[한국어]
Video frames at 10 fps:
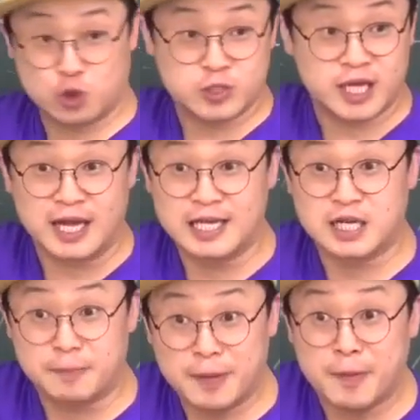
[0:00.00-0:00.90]
수동태는
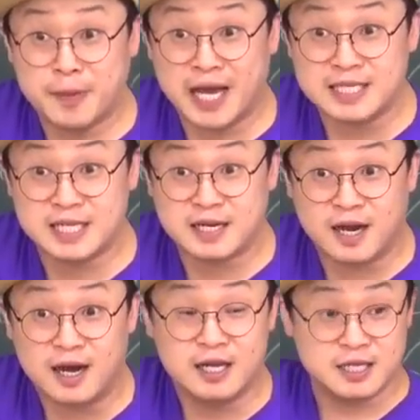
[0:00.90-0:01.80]
아니잖아. BPP가
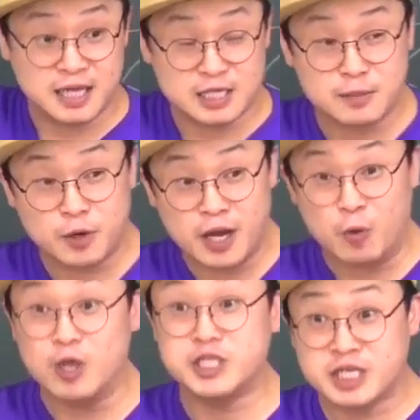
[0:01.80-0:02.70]
아니니까. 따라서
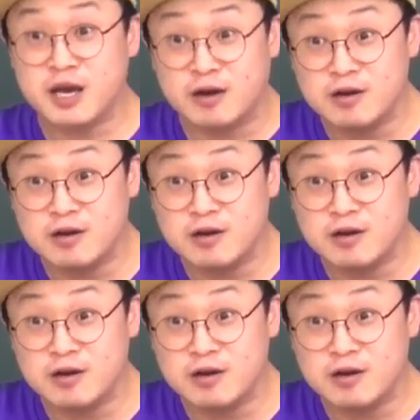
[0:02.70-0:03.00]
뭐야? 원칙에